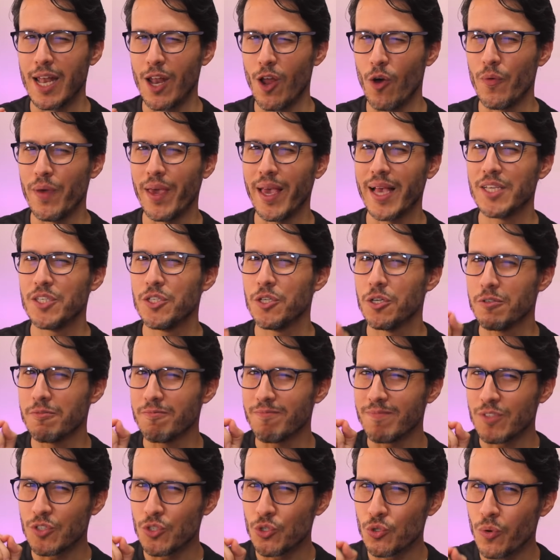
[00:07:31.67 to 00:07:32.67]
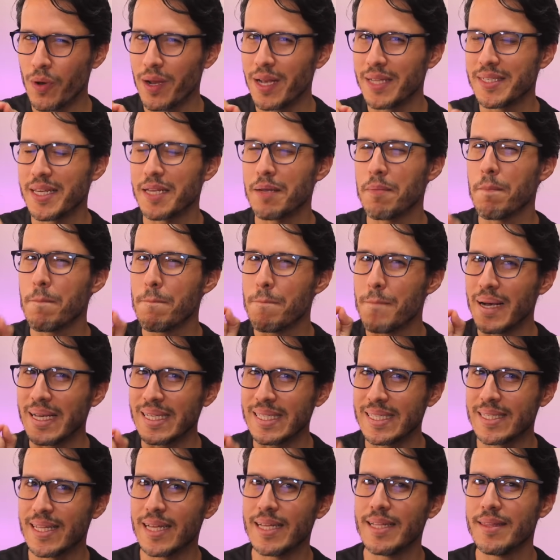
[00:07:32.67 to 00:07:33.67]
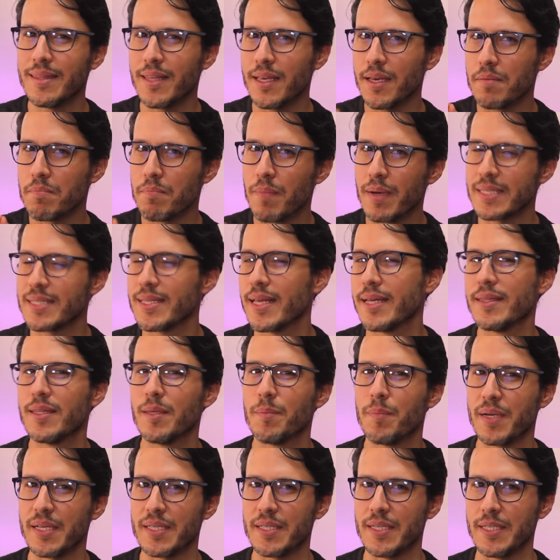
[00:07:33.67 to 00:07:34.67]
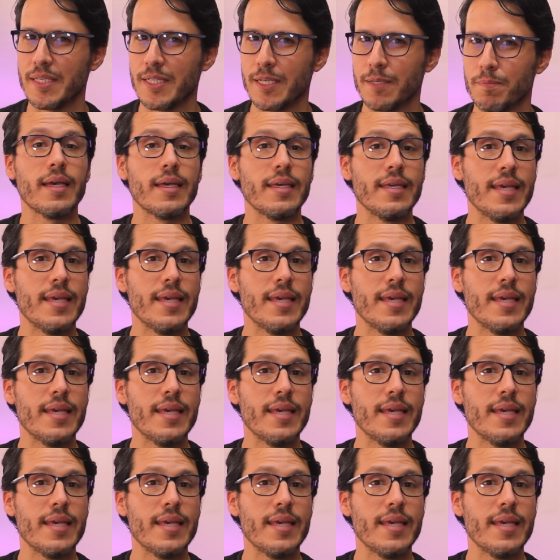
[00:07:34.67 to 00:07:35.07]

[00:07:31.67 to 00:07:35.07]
la ubicación suele ser bastante, bastante precisa.